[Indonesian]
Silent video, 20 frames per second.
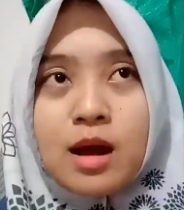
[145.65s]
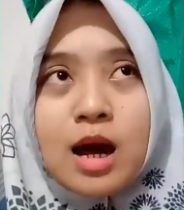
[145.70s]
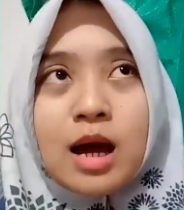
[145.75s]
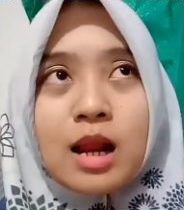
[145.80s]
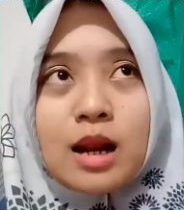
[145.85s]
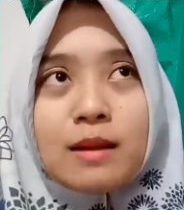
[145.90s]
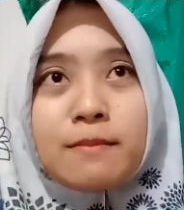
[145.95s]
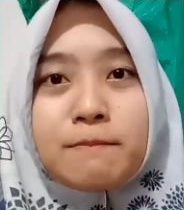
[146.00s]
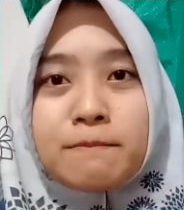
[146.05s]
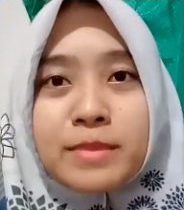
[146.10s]

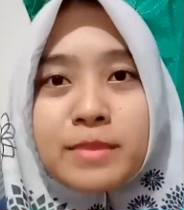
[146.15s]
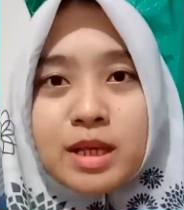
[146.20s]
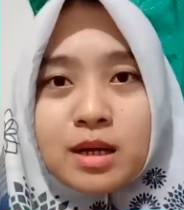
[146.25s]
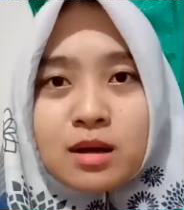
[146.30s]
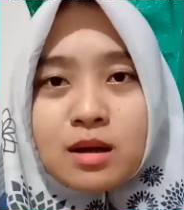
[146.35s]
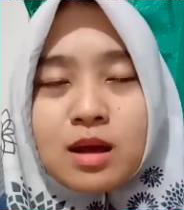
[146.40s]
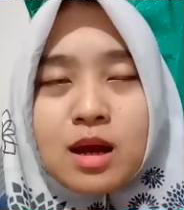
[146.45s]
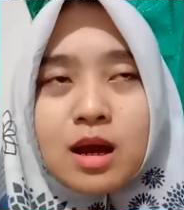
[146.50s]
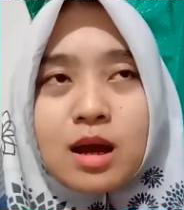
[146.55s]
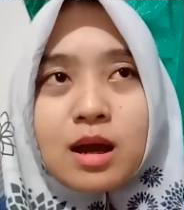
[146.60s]
nggak lemir
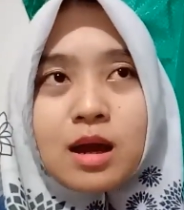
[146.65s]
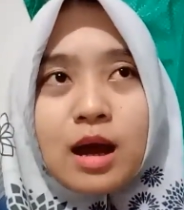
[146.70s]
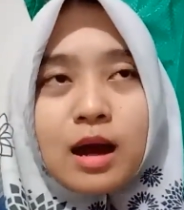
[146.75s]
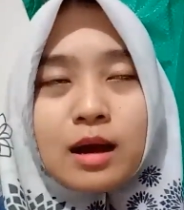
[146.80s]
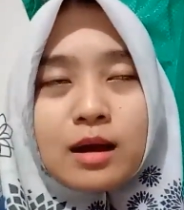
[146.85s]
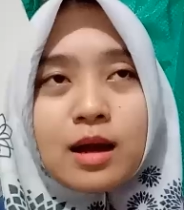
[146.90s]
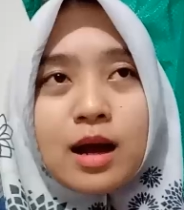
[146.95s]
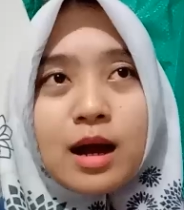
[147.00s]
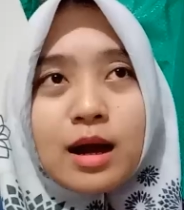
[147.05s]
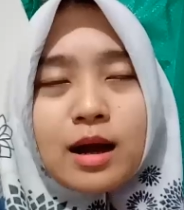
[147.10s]
nggak
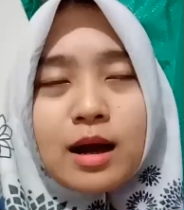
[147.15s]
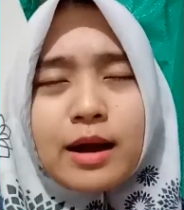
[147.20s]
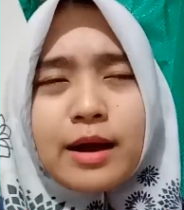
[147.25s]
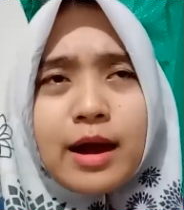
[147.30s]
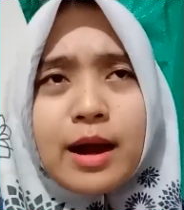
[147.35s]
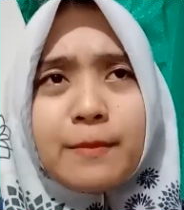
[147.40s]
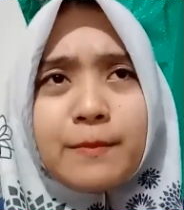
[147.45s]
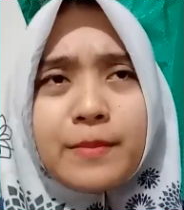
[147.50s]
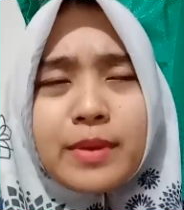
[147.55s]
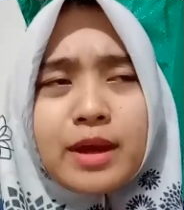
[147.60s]
nggak
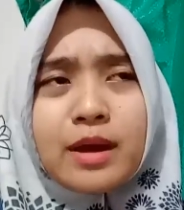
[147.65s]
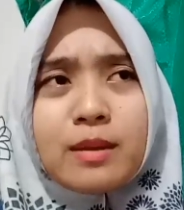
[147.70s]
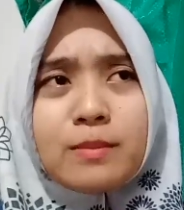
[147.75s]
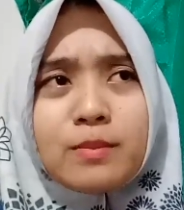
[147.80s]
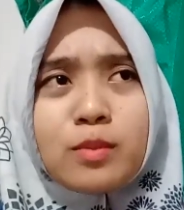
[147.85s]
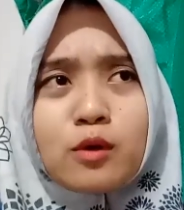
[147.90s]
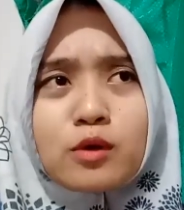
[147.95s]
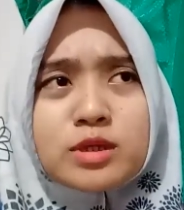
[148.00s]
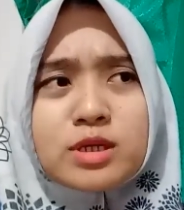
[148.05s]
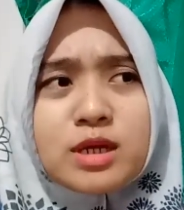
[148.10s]
kayak apa ya
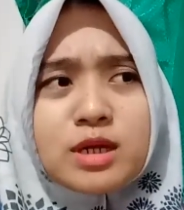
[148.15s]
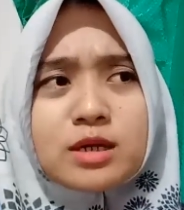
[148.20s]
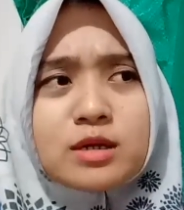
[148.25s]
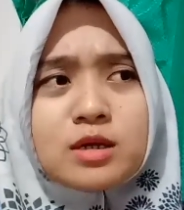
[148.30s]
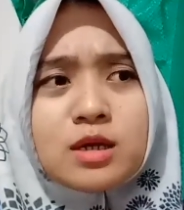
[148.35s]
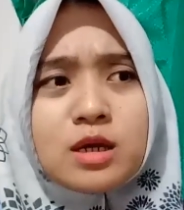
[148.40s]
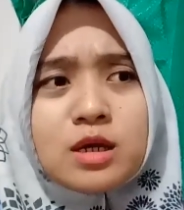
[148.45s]
pokoknya